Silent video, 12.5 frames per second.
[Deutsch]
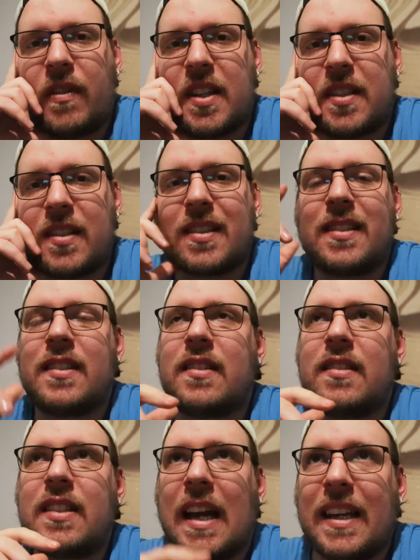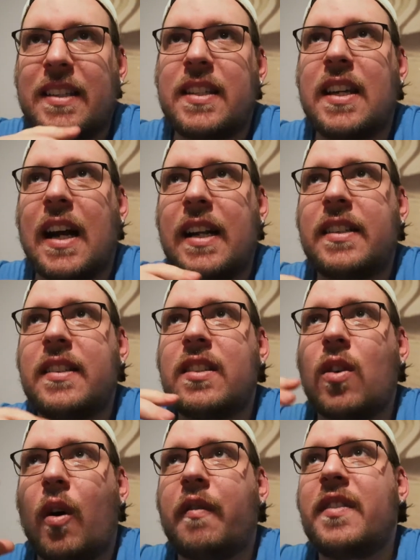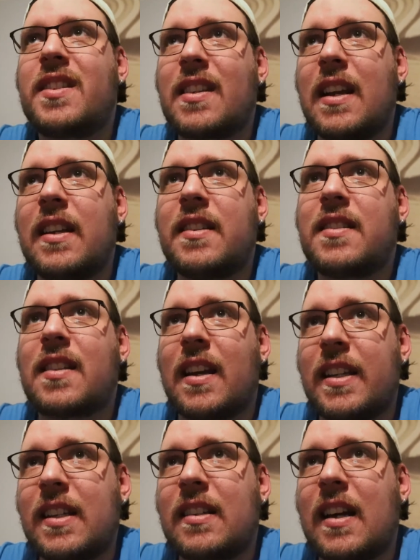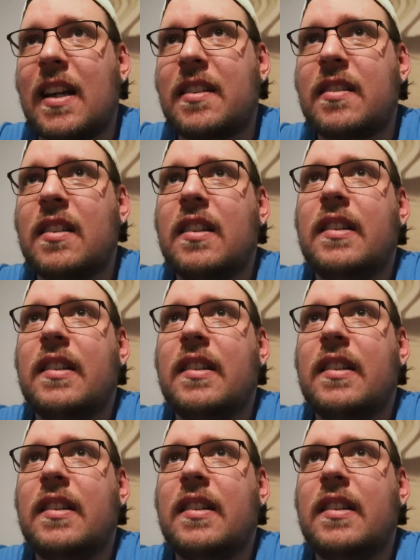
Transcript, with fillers: was die IT halt nicht offiziell installiert hat,